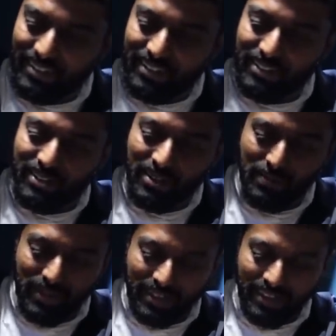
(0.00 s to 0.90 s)
கிருஷ்ணா
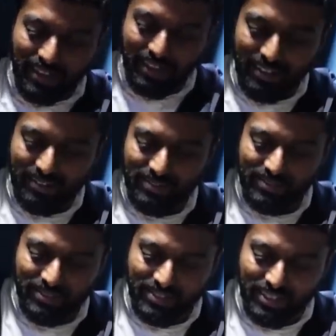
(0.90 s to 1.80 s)
பேக்கரி
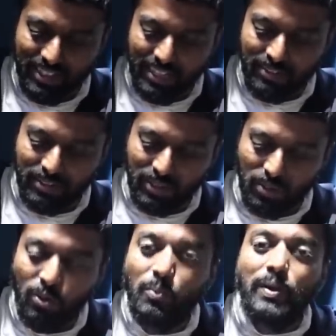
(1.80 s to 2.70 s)
ஸோ கேக் வந்து
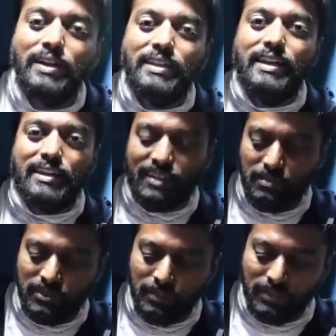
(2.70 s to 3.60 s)
ஹோம்மேட் கேக்
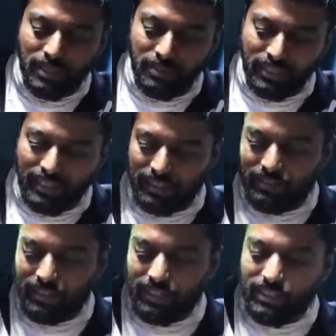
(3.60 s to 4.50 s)
நம்ம சப்ஸ்கிரைபர் கிட்ட
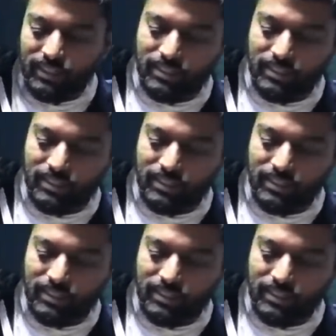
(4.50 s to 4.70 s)
வந்திருக்கு